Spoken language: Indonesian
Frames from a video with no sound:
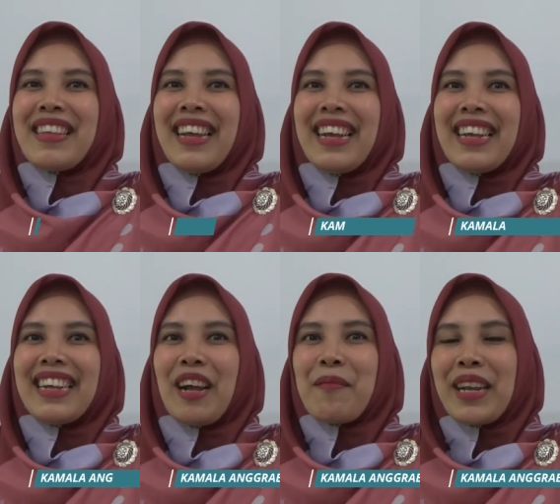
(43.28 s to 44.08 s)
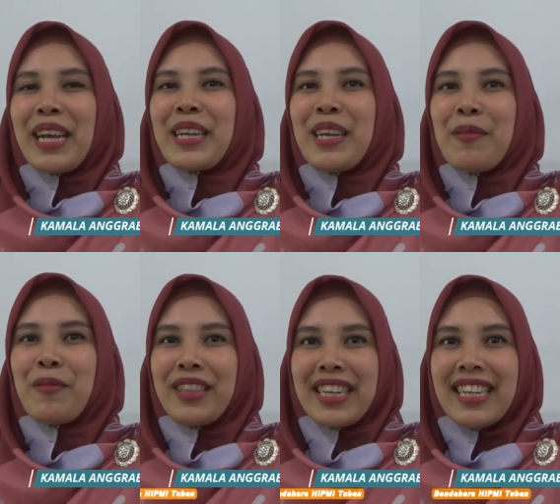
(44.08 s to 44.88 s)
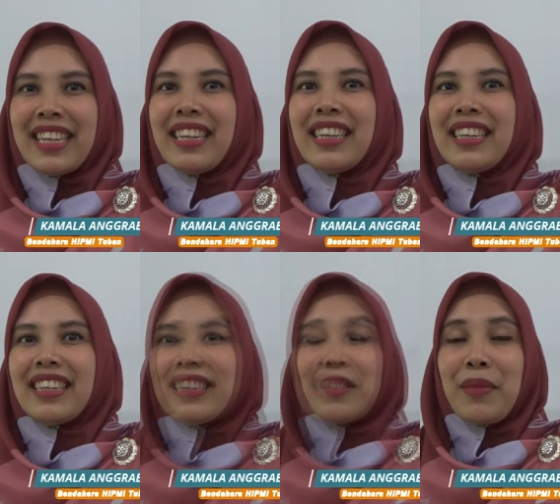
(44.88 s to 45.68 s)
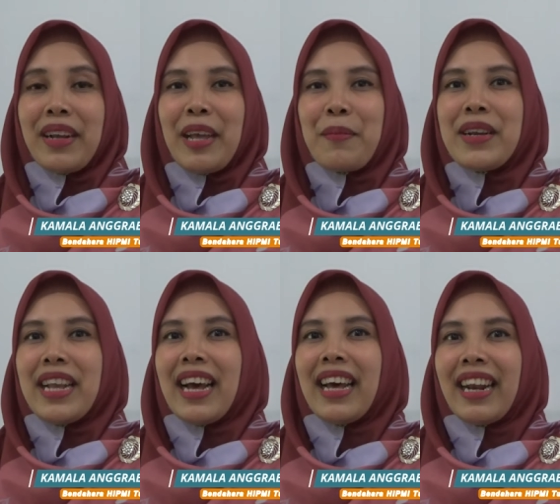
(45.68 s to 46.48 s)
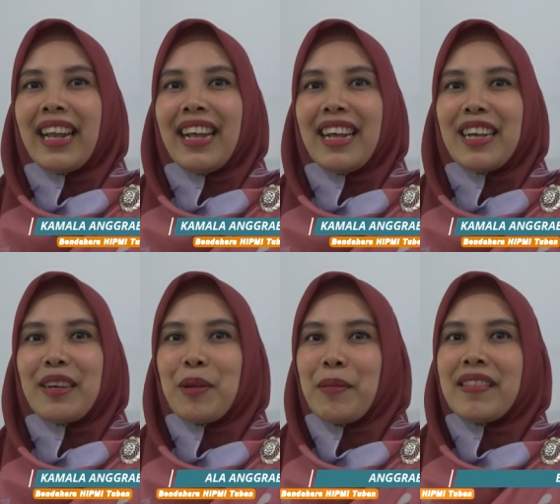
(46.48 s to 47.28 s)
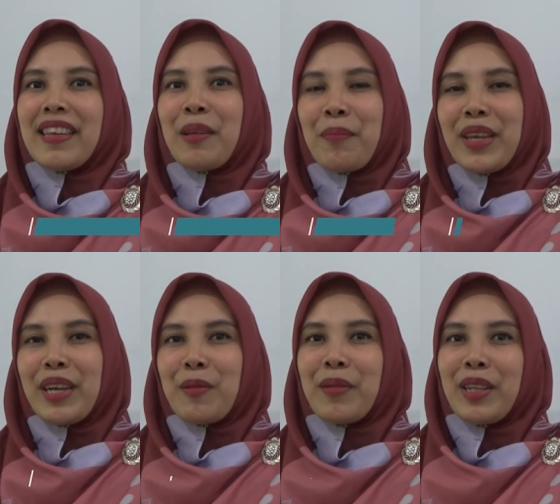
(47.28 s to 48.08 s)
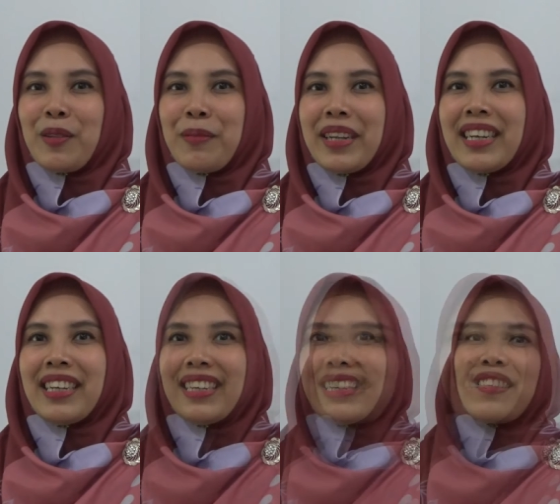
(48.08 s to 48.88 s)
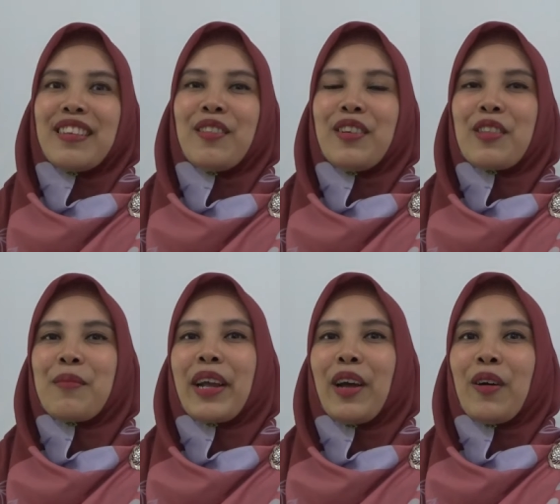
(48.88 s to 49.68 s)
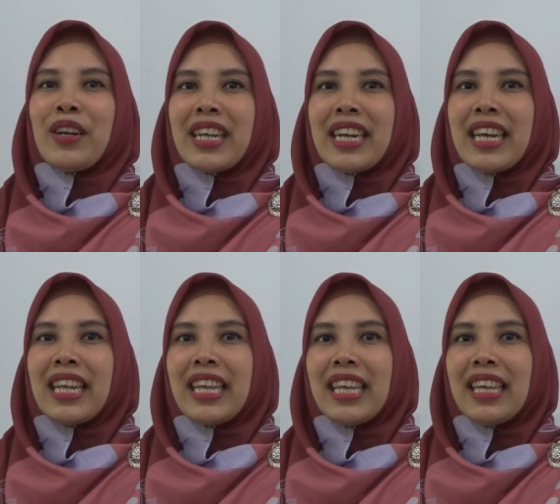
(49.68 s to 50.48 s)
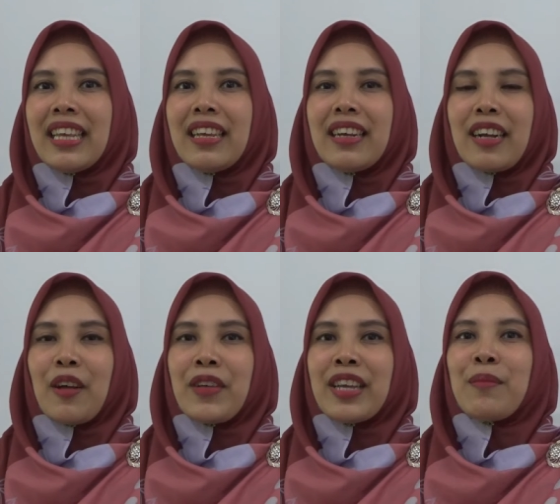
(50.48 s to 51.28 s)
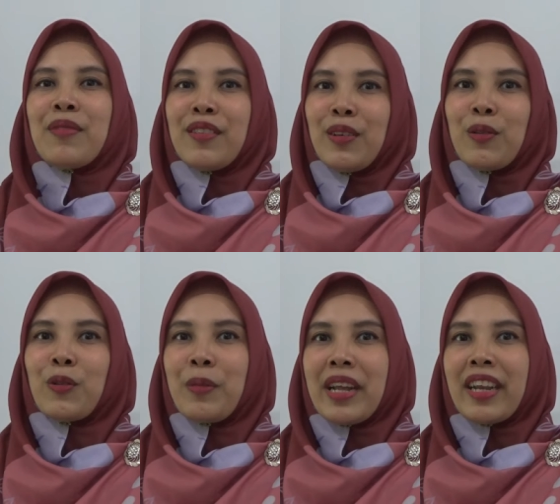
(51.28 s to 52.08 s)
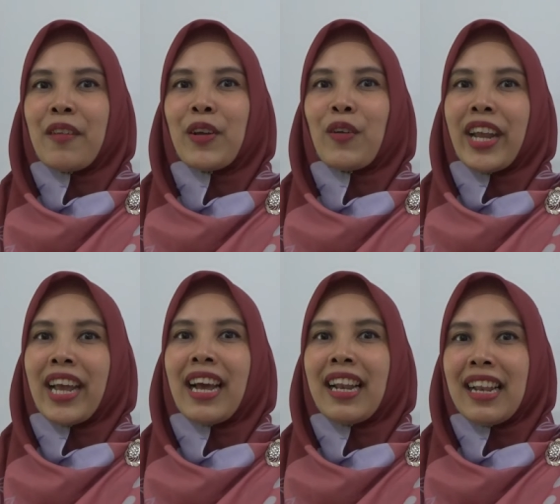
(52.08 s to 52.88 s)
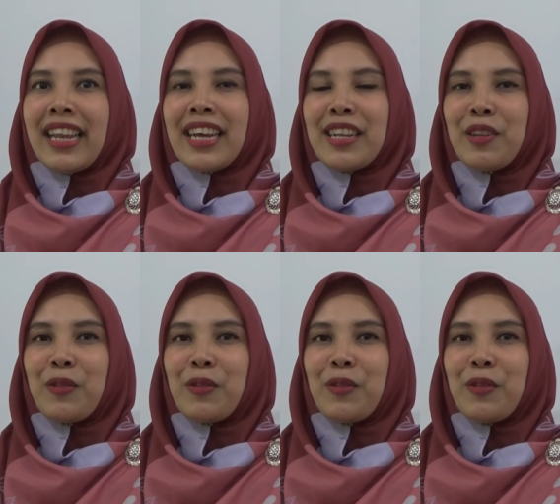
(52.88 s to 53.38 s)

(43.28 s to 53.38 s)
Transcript: saya Kamala Anggriani Putri sebagai Bendahara BBC HIPMI Kabupaten Tuban. Saya juga sebagai owner dari Cafe Kimchi Cinggu Tuban, Cafe Korea halal yang ada di